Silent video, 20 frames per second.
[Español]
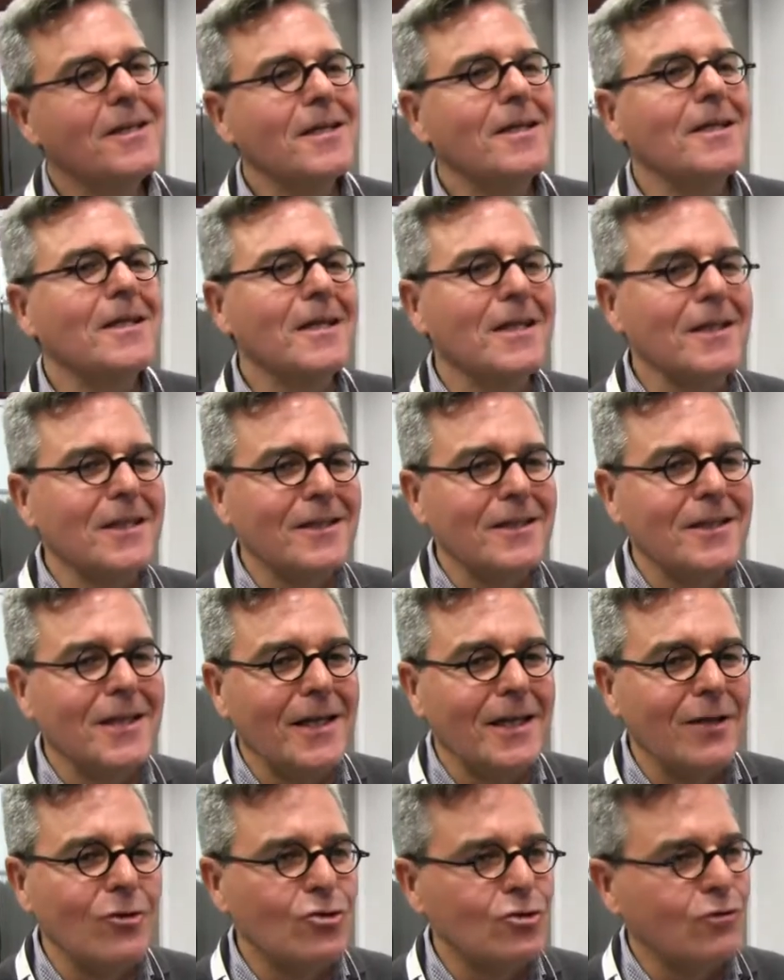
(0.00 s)
eh,
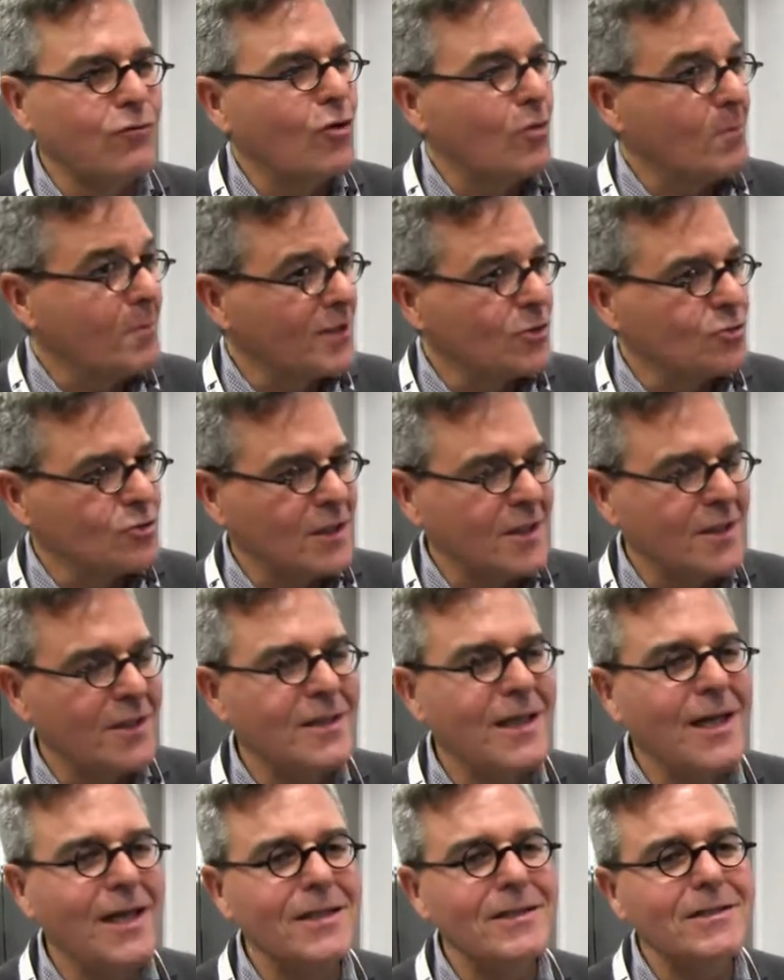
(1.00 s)
de los formatos
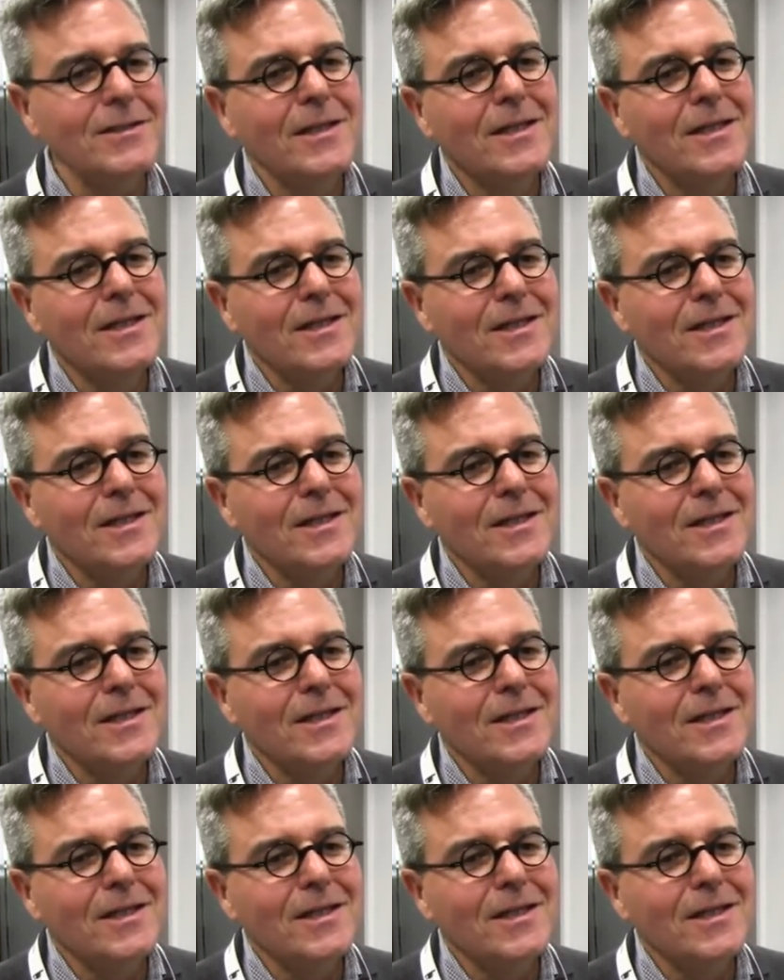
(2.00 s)
digitales